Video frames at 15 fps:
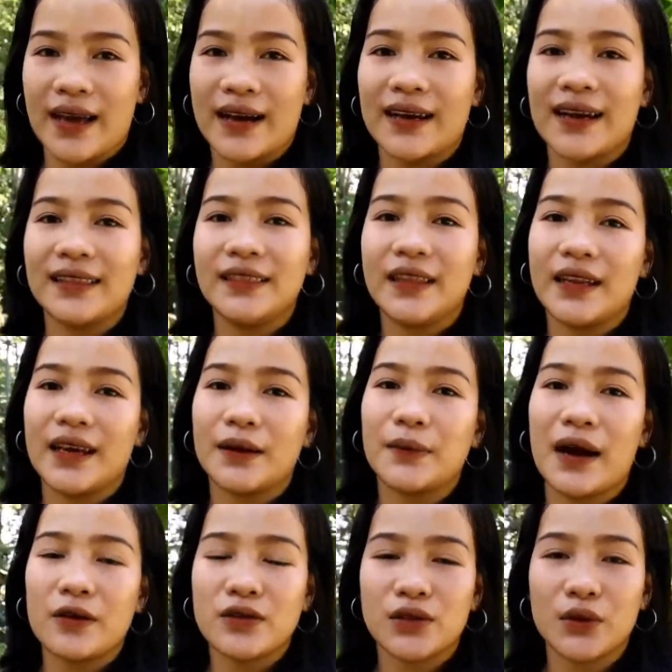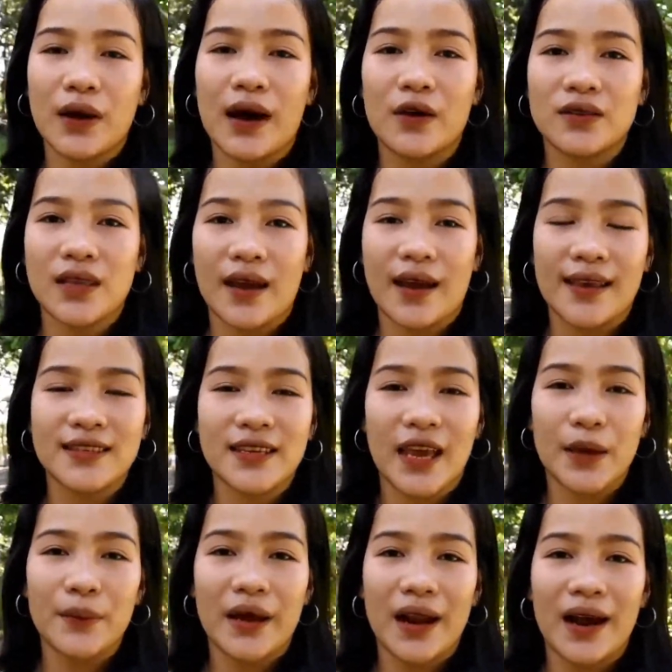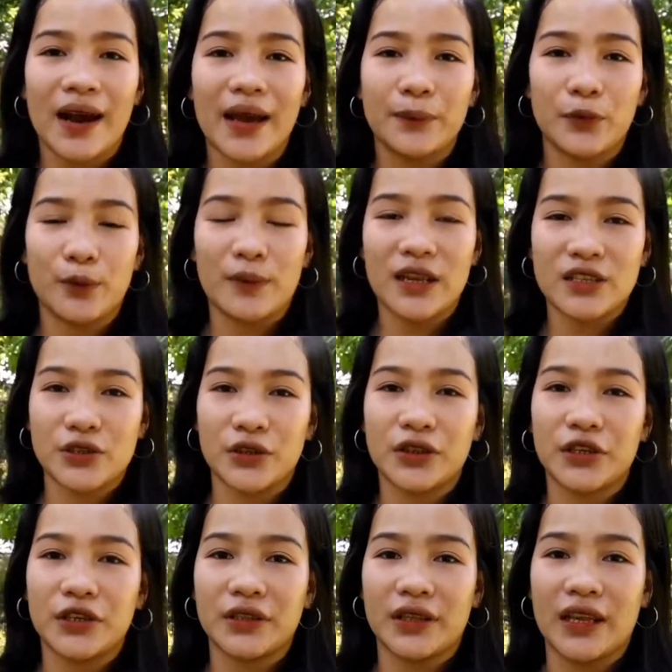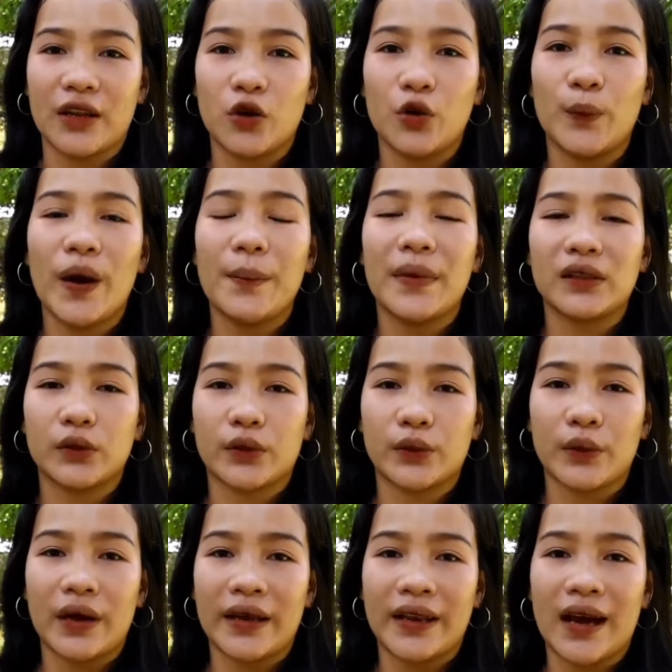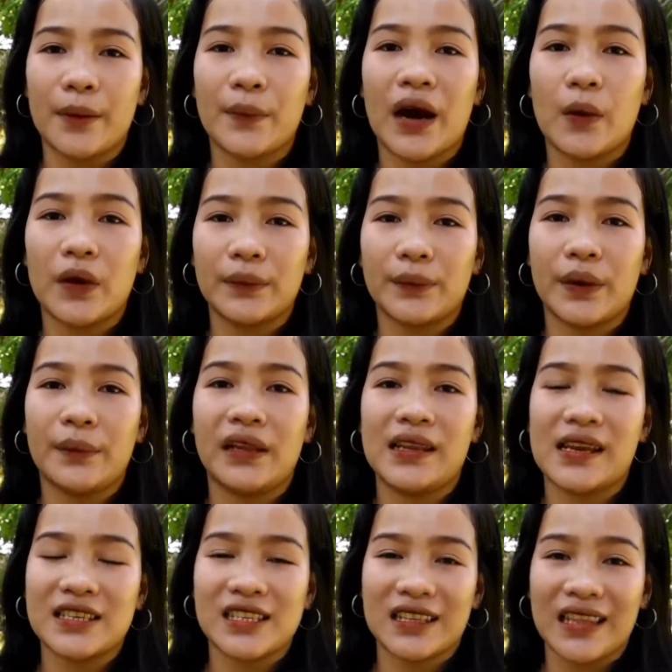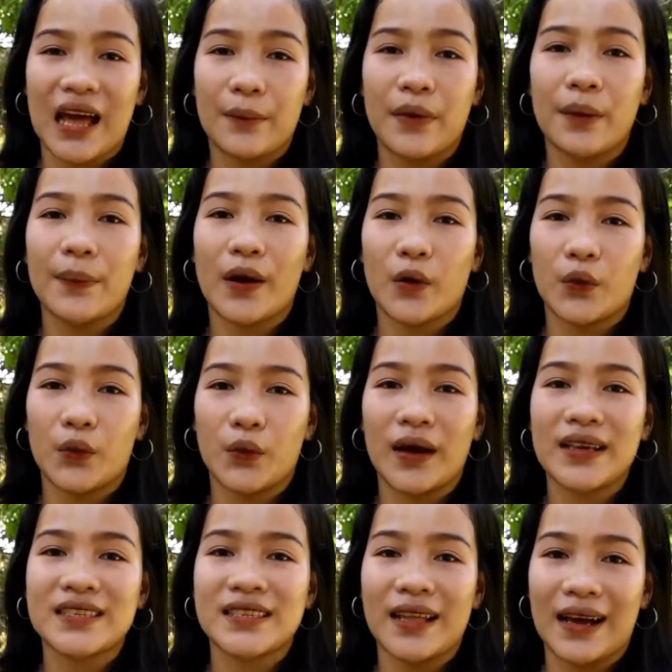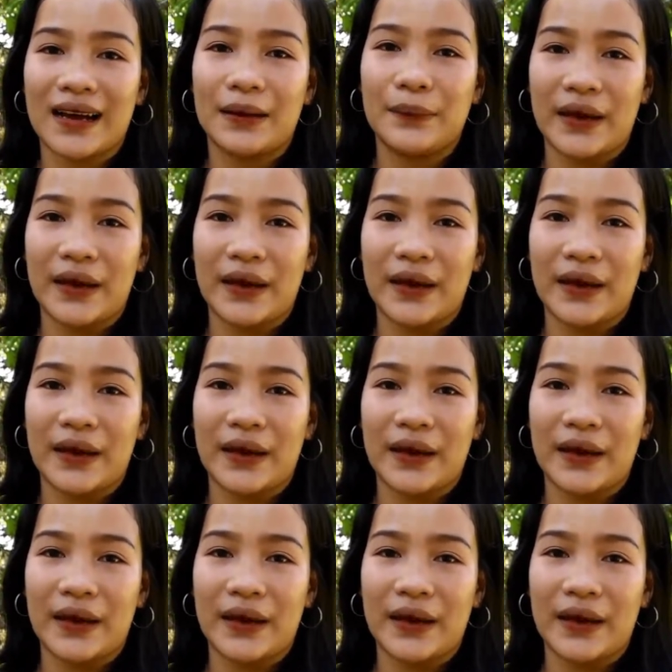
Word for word: ay agad na nag-house to house ang SK Barangay Poblasyon 13 upang maturuan ang bawat pamilya sa tamang paghuhugas ng